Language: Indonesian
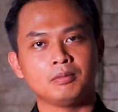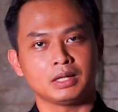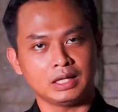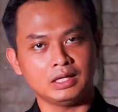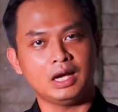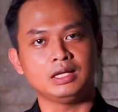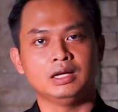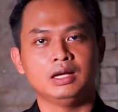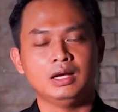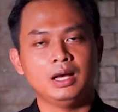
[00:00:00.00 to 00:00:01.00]

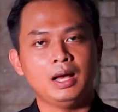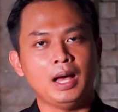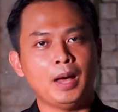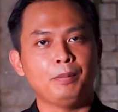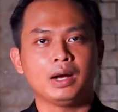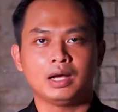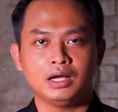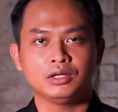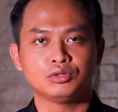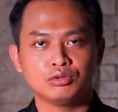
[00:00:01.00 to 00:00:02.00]
Pertanyaannya,
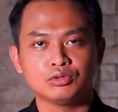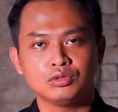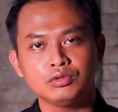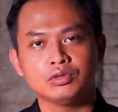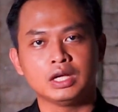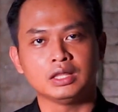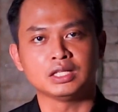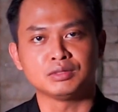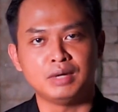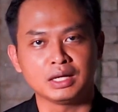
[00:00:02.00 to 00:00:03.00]
apakah sungguh-sungguh
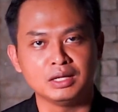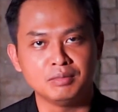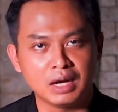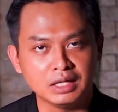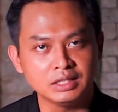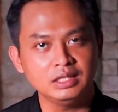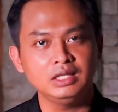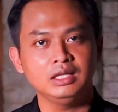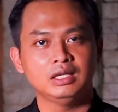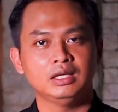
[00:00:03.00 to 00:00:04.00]
kita semakin
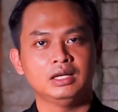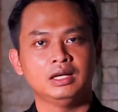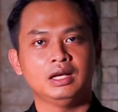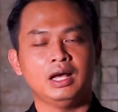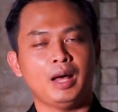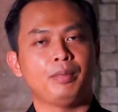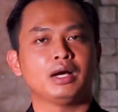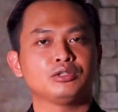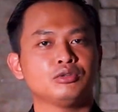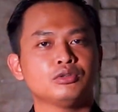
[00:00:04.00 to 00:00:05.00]
mengasihi?
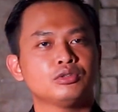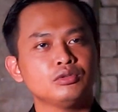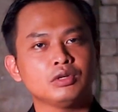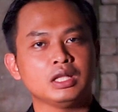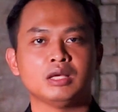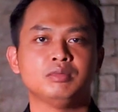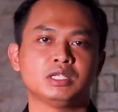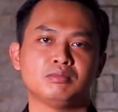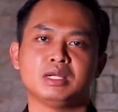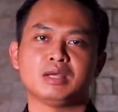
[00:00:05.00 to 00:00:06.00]
Apakah sungguh-sungguh kita
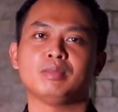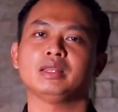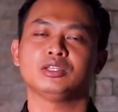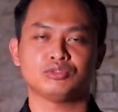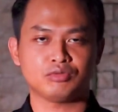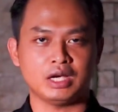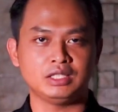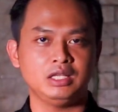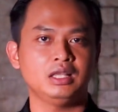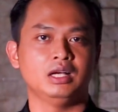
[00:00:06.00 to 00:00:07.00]
bisa menikmati
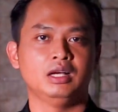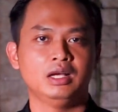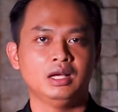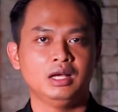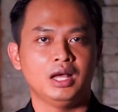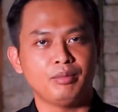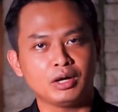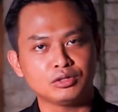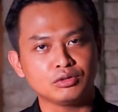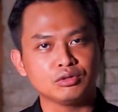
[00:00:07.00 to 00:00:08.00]
sukacita?
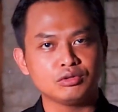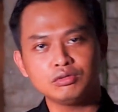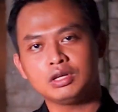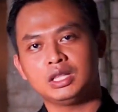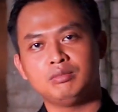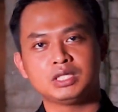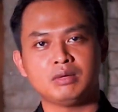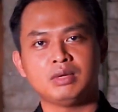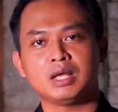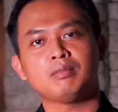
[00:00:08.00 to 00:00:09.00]
Apakah sungguh-sungguh kita
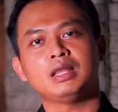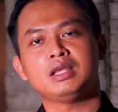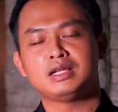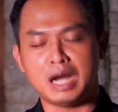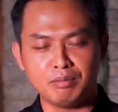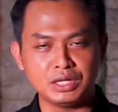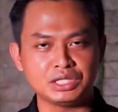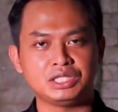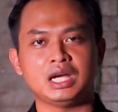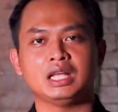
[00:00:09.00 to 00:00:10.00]
bisa menikmati damai
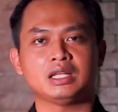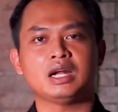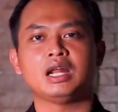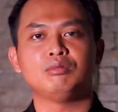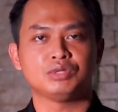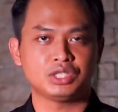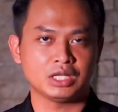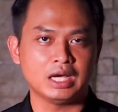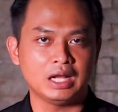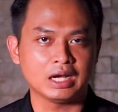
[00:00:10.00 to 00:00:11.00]
sejahtera dalam
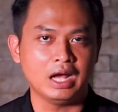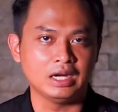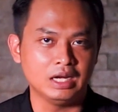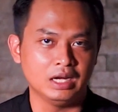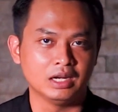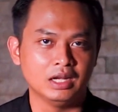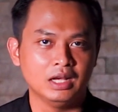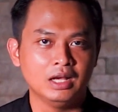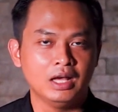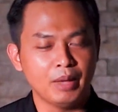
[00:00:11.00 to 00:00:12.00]
segala keadaan?
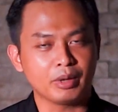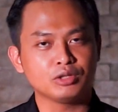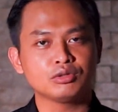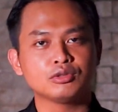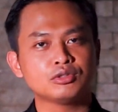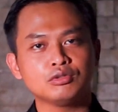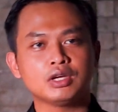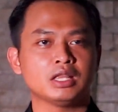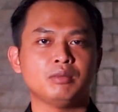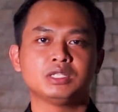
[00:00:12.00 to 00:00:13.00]
Apakah sungguh-sungguh
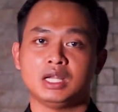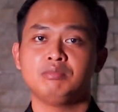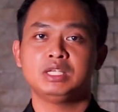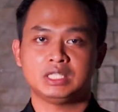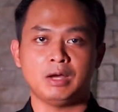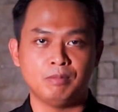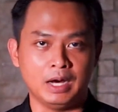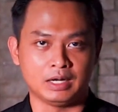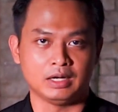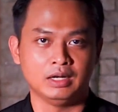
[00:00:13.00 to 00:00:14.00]
kita bisa lebih sabar?